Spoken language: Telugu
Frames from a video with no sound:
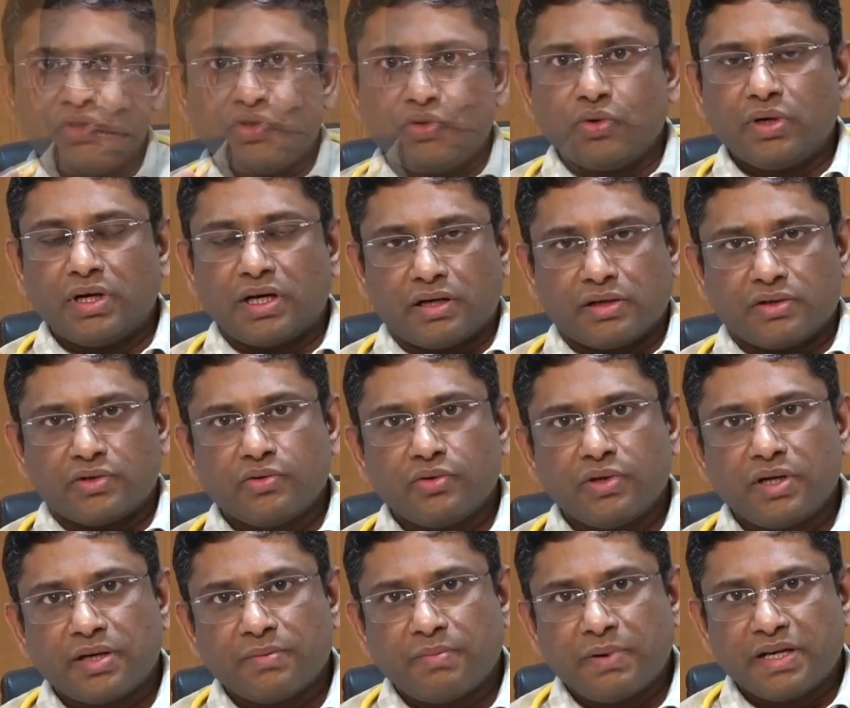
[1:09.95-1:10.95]
షుగర్
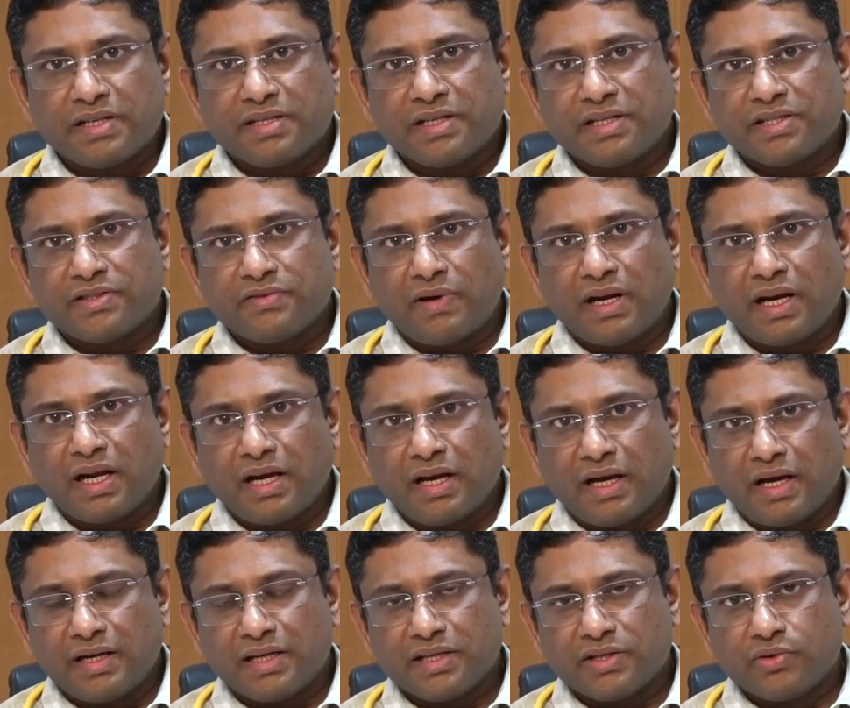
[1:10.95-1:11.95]
షుగర్ పేషెంట్స్ వల్ల
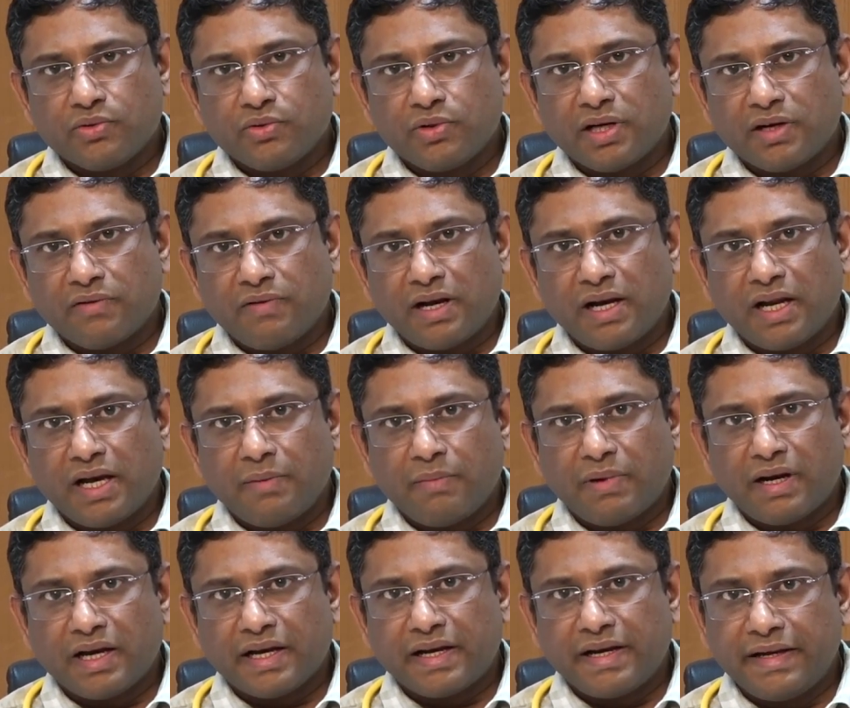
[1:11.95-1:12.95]
అంటే షుగర్ వల్ల
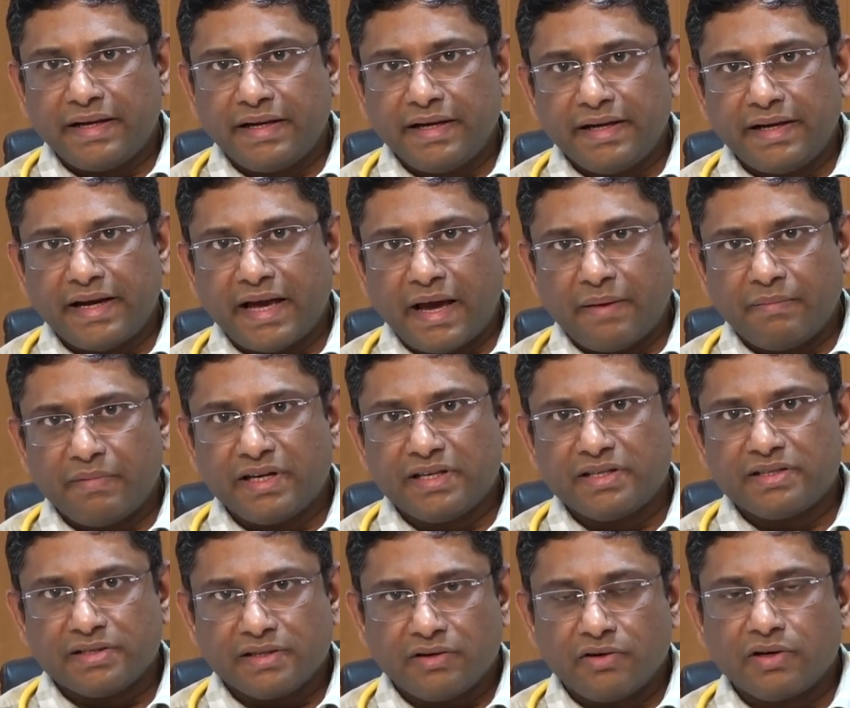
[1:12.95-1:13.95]
ఏమైనా కిడ్నీ
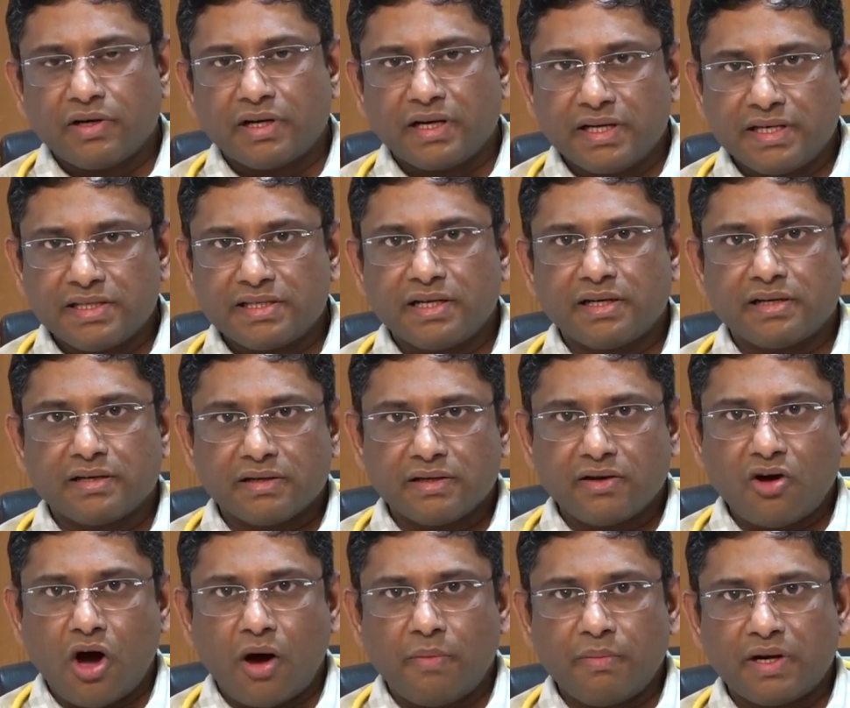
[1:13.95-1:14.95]
డ్యామేజ్ ఒక రీజన్
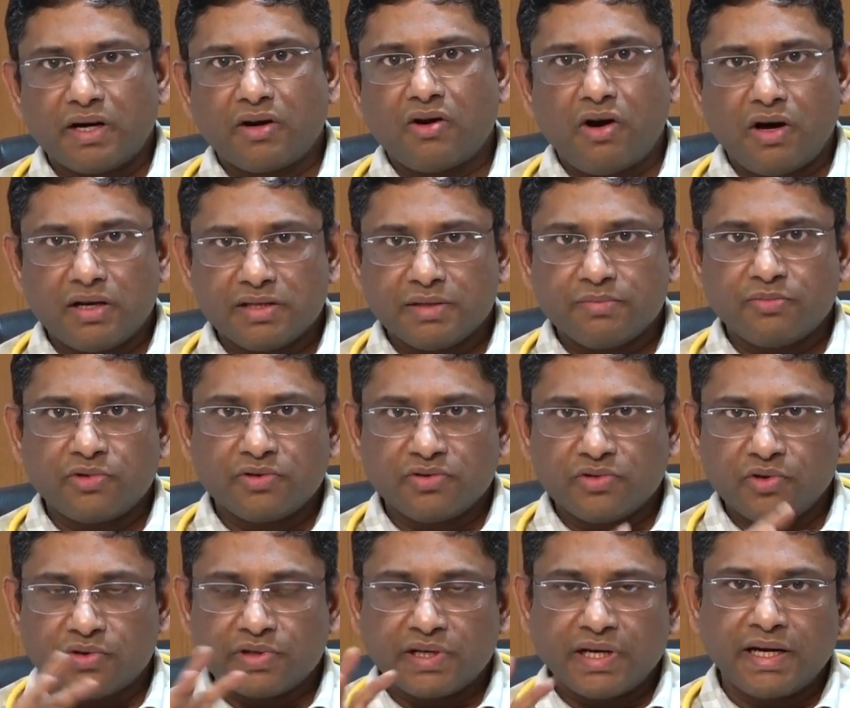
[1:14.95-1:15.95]
కామన్ కాజ్ ఇప్పుడు
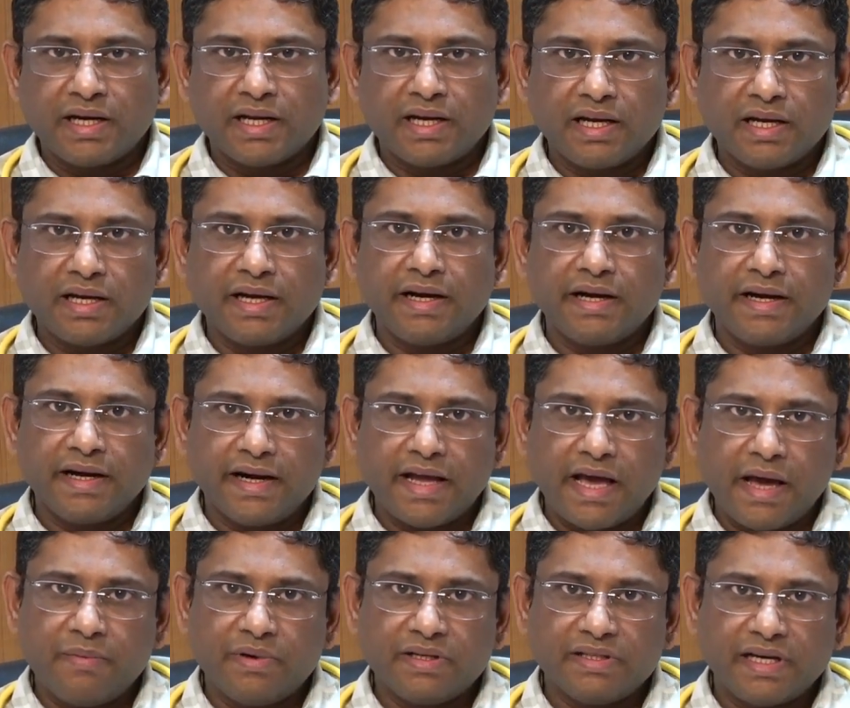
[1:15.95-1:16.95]
సొసైటీలో కిడ్నీ
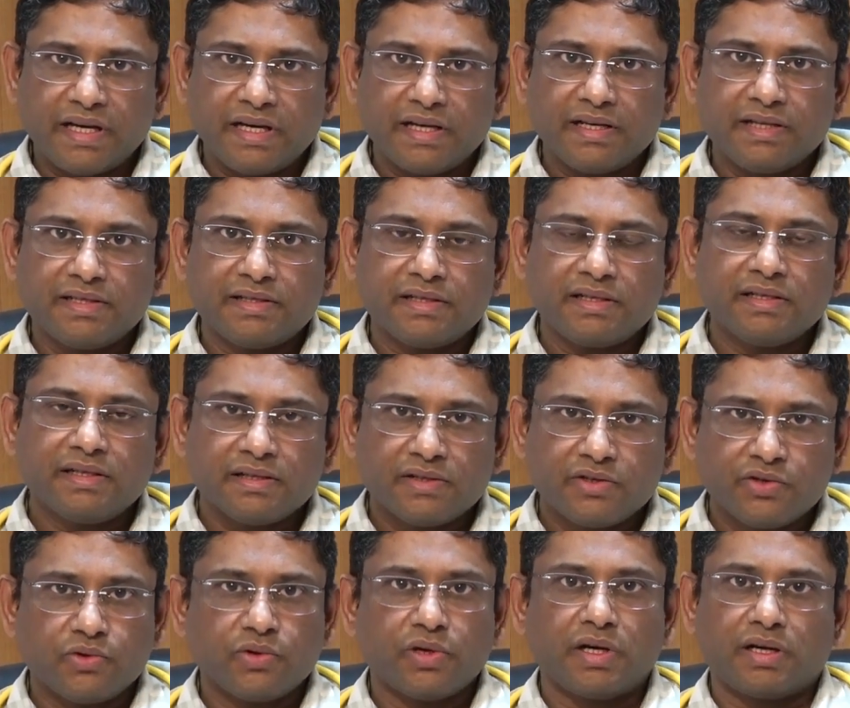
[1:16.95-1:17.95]
డ్యామేజ్ అయ్యే రీజన్
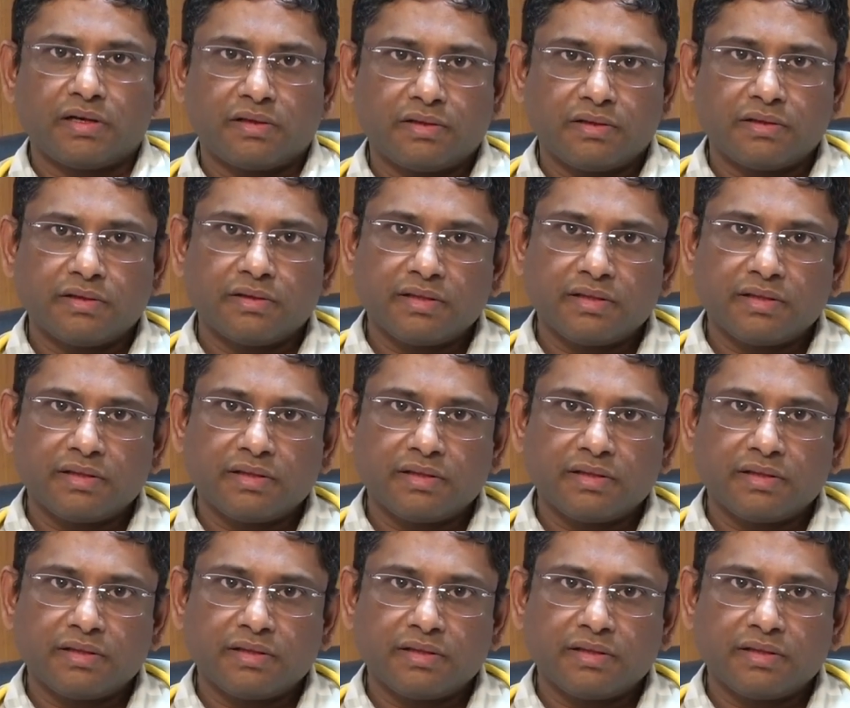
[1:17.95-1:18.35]
షుగర్